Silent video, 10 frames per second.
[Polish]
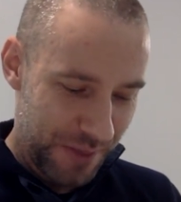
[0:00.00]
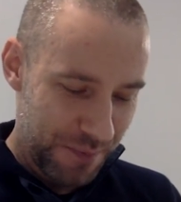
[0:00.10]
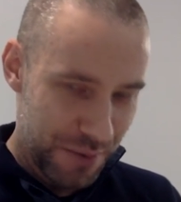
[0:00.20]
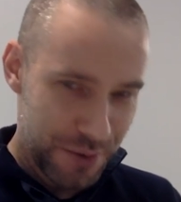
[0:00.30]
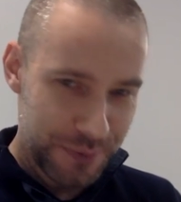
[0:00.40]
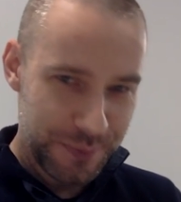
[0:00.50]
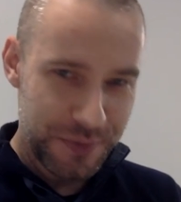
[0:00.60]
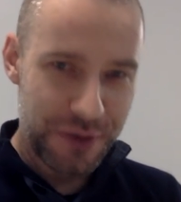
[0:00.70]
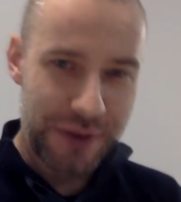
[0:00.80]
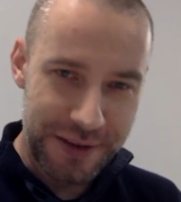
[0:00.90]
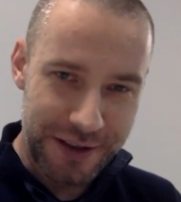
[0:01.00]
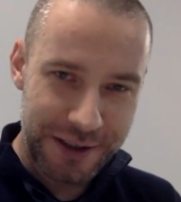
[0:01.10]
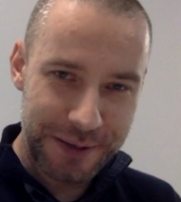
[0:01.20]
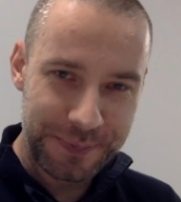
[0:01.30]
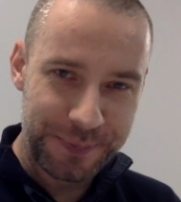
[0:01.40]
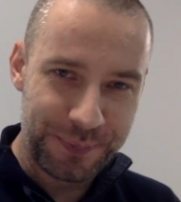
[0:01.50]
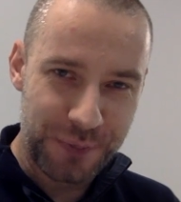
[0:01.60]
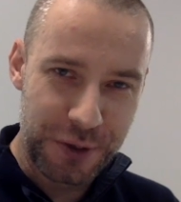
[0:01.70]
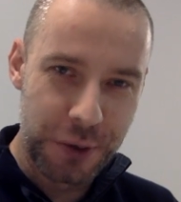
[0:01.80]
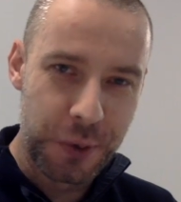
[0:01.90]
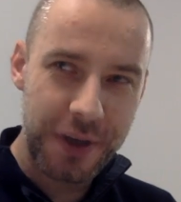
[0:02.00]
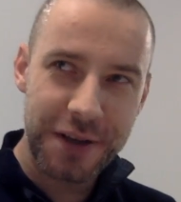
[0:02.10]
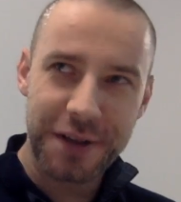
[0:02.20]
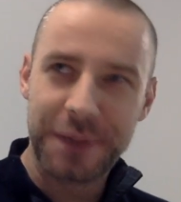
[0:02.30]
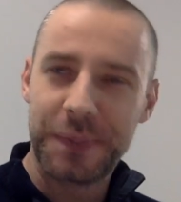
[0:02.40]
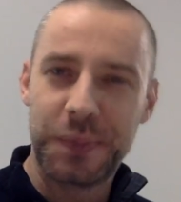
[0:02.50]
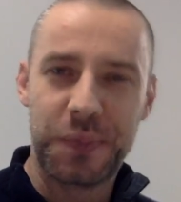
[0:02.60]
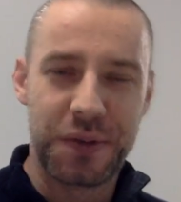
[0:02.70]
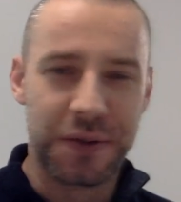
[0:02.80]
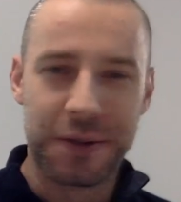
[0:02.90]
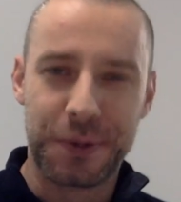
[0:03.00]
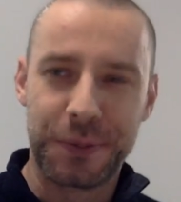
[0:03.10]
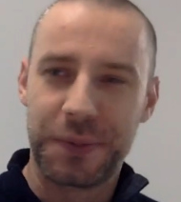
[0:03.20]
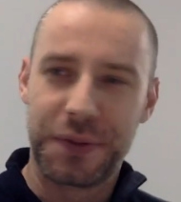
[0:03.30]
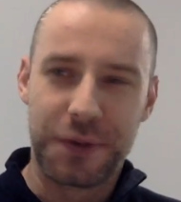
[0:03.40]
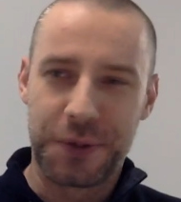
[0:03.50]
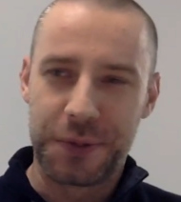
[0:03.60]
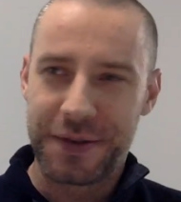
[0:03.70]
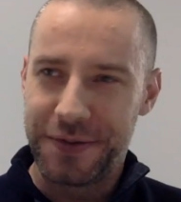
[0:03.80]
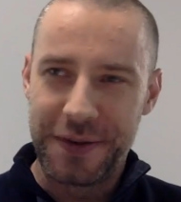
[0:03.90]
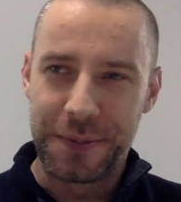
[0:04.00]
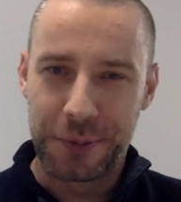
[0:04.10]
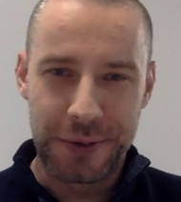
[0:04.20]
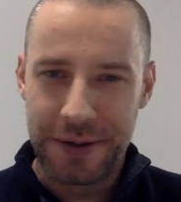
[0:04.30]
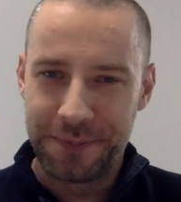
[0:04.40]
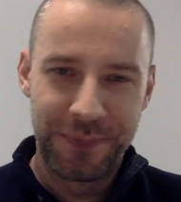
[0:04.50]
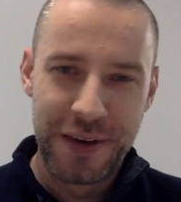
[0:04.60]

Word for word: po świętach, gdy kurierzy przywożą, przywożą z firm, które,